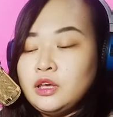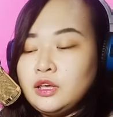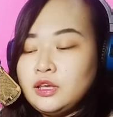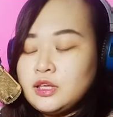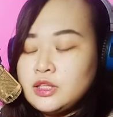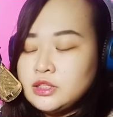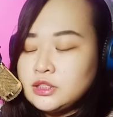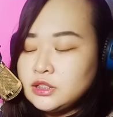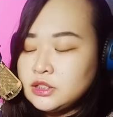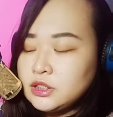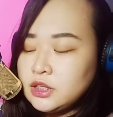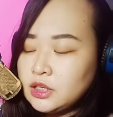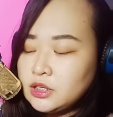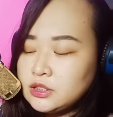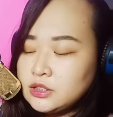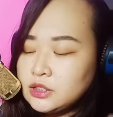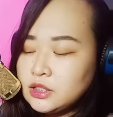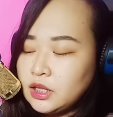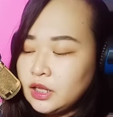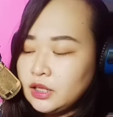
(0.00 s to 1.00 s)
It's
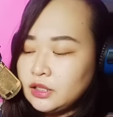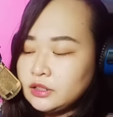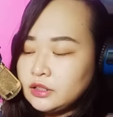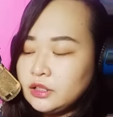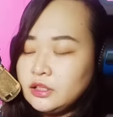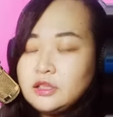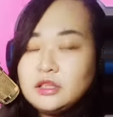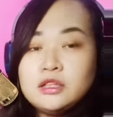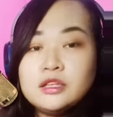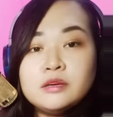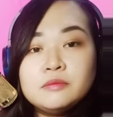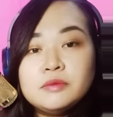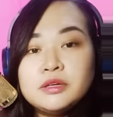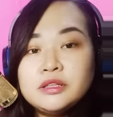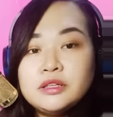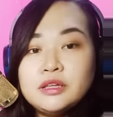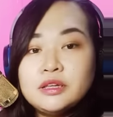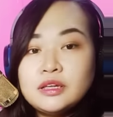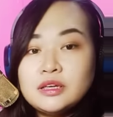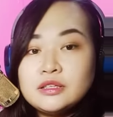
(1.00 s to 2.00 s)
just that, hindi niya
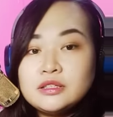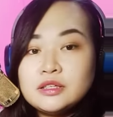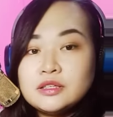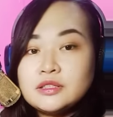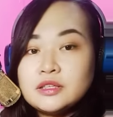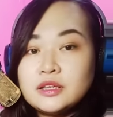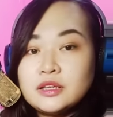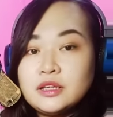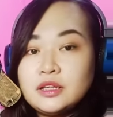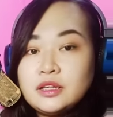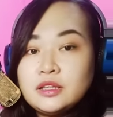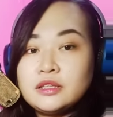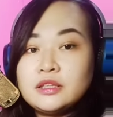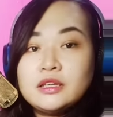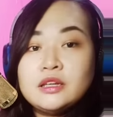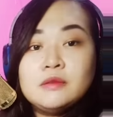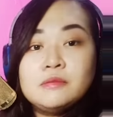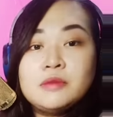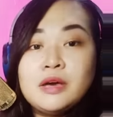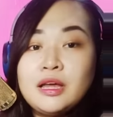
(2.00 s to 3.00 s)
ma-deny sa sarili niya
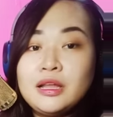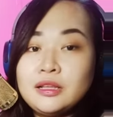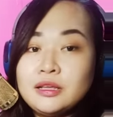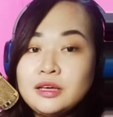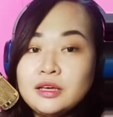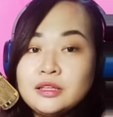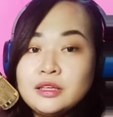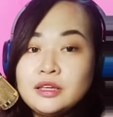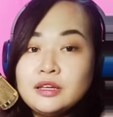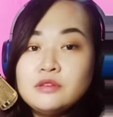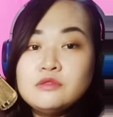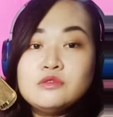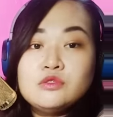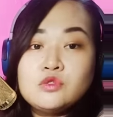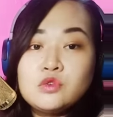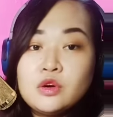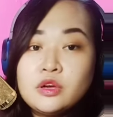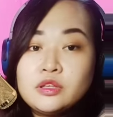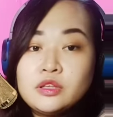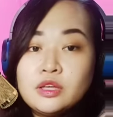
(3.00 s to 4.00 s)
na mahal ka niya, na
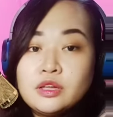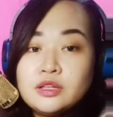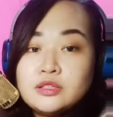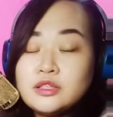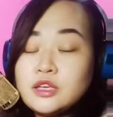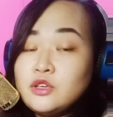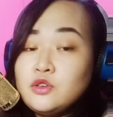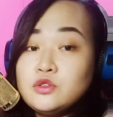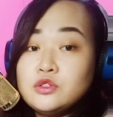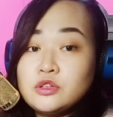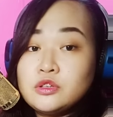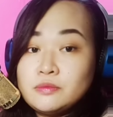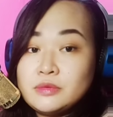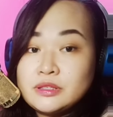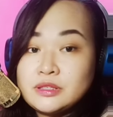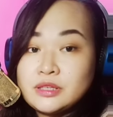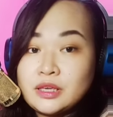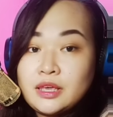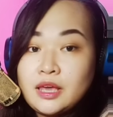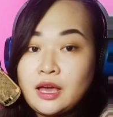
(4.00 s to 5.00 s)
gusto ka niya, na sa'yo siya
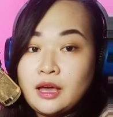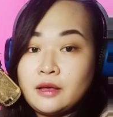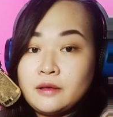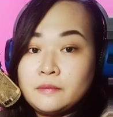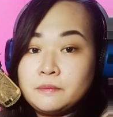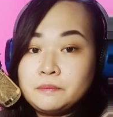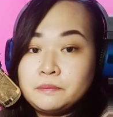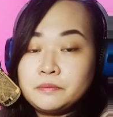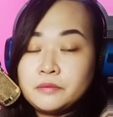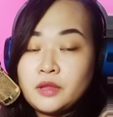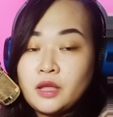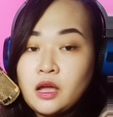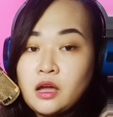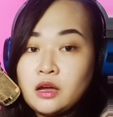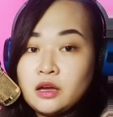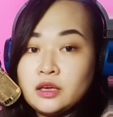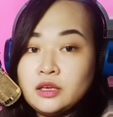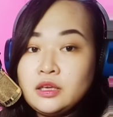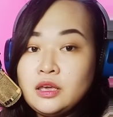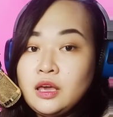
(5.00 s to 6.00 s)
masaya.
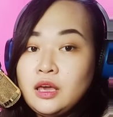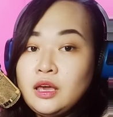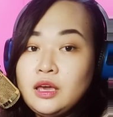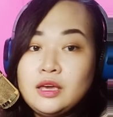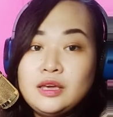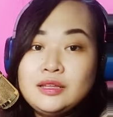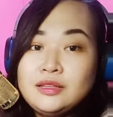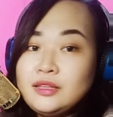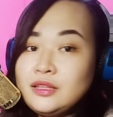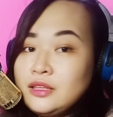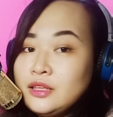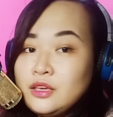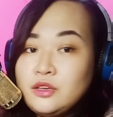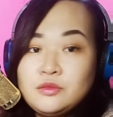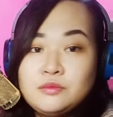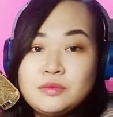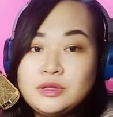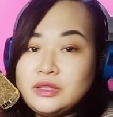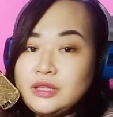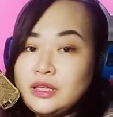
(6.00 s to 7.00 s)
Okay? Hindi niya
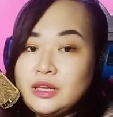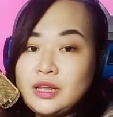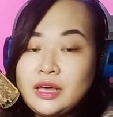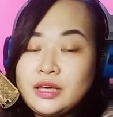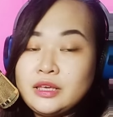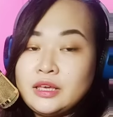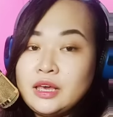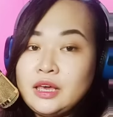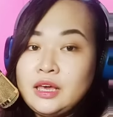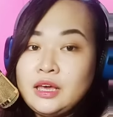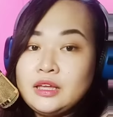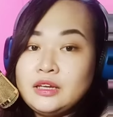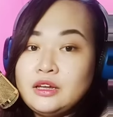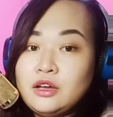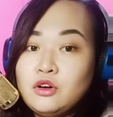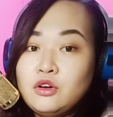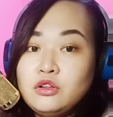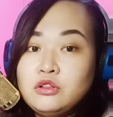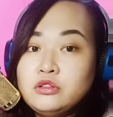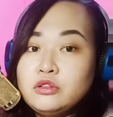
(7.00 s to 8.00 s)
yun ma-deny.
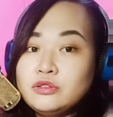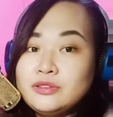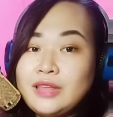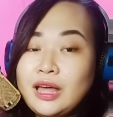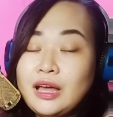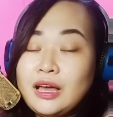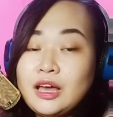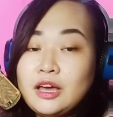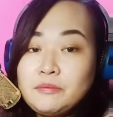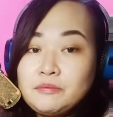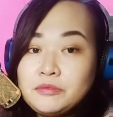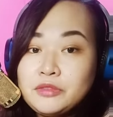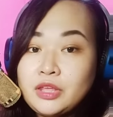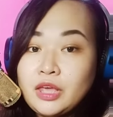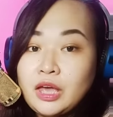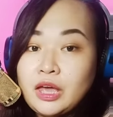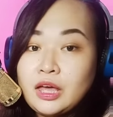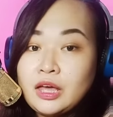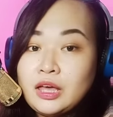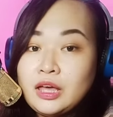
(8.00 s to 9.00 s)
Na although tanggap
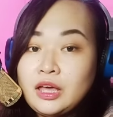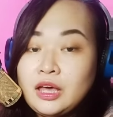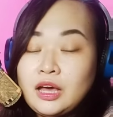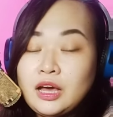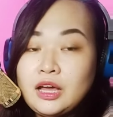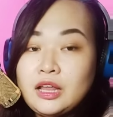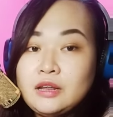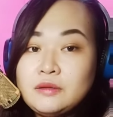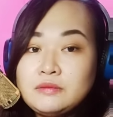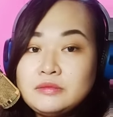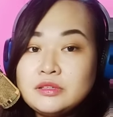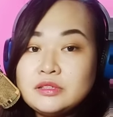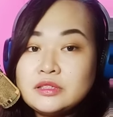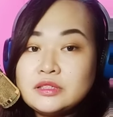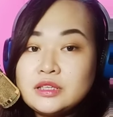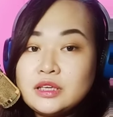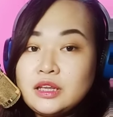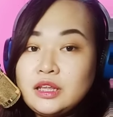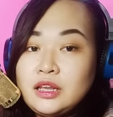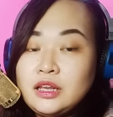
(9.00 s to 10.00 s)
niya, alam niya
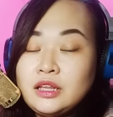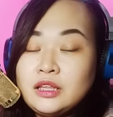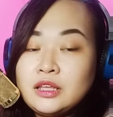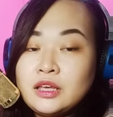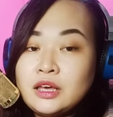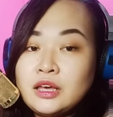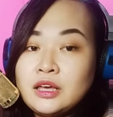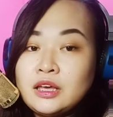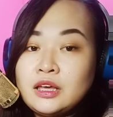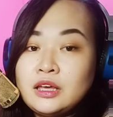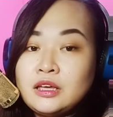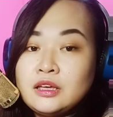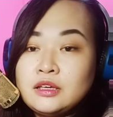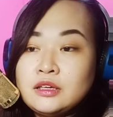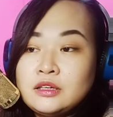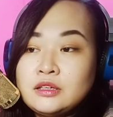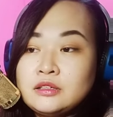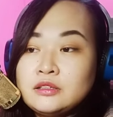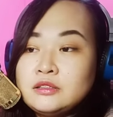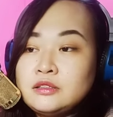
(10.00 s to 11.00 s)
sa sarili niya,
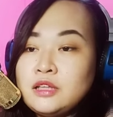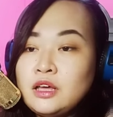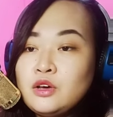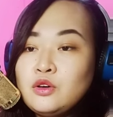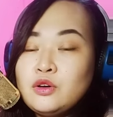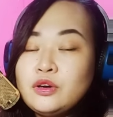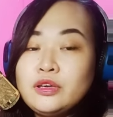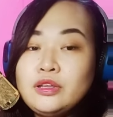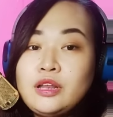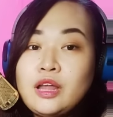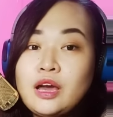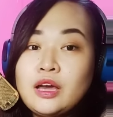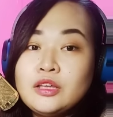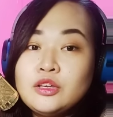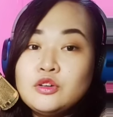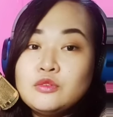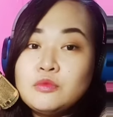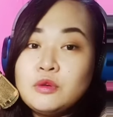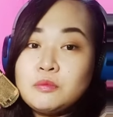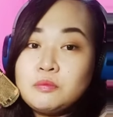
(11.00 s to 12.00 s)
nako, kailangan
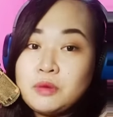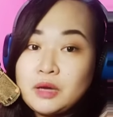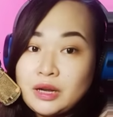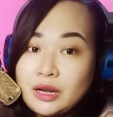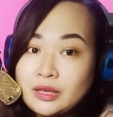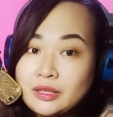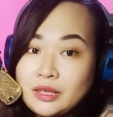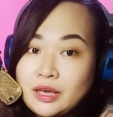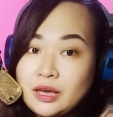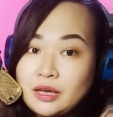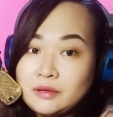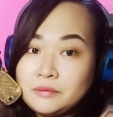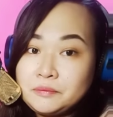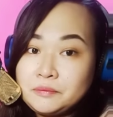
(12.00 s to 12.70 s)
ko magparaya